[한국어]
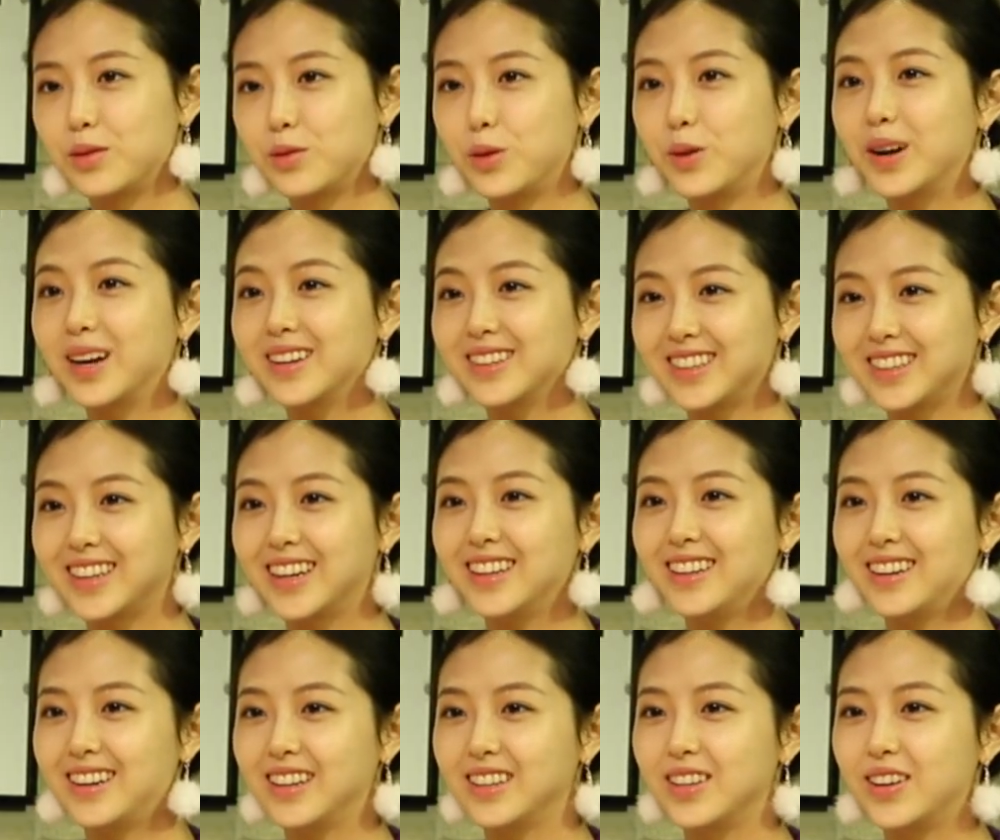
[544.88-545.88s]
공강
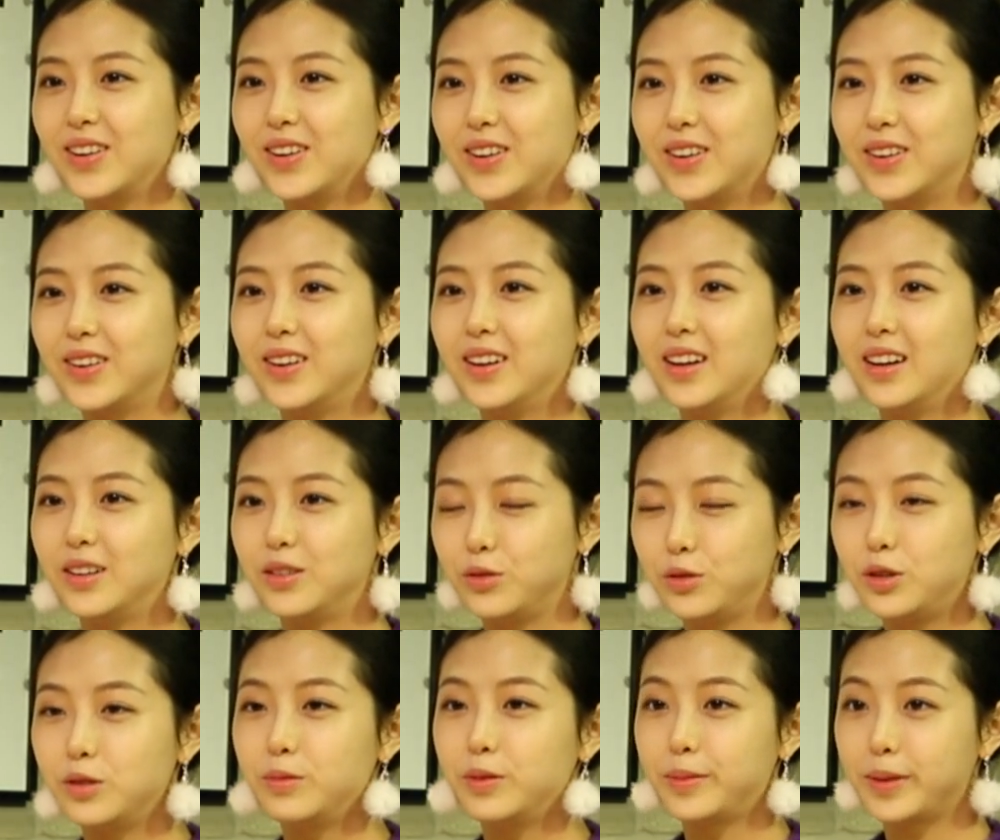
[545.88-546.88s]
시간이라서
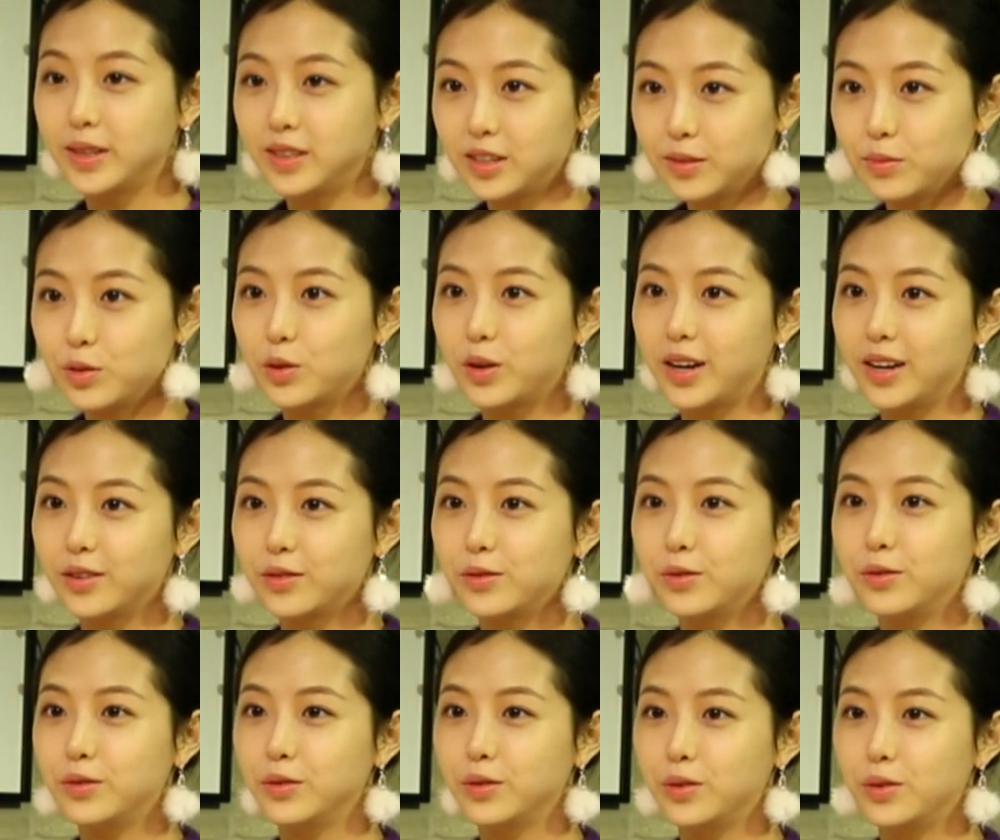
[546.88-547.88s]
유튜브 편집도
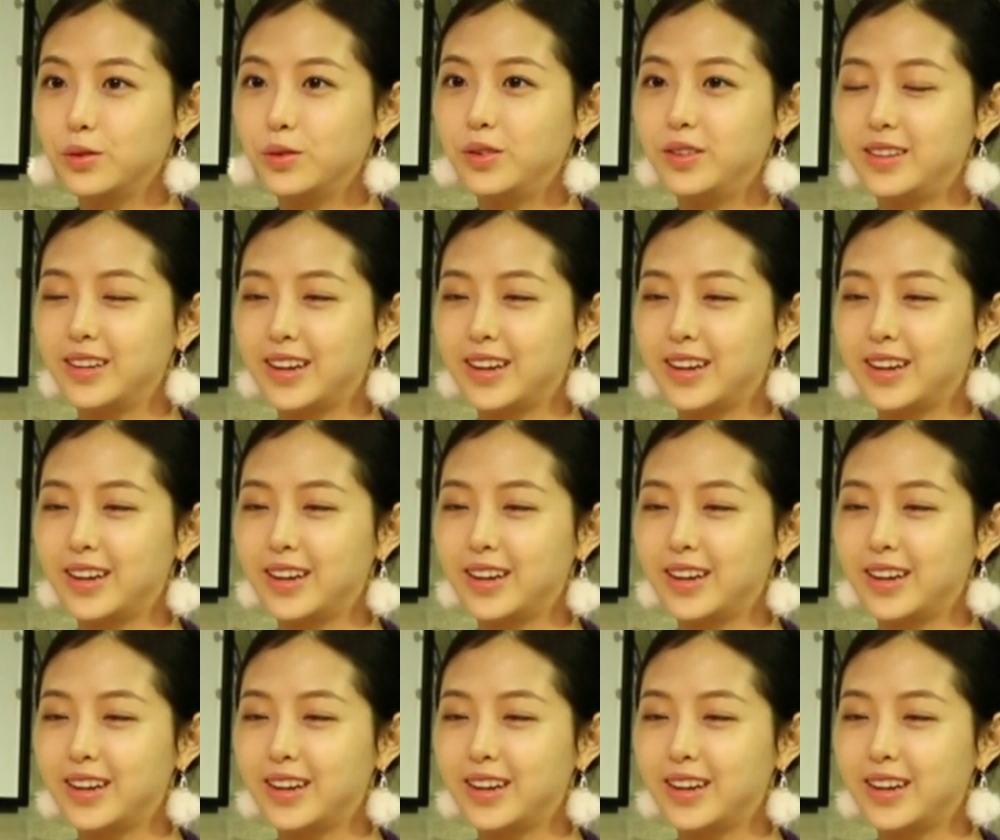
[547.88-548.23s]
하고 또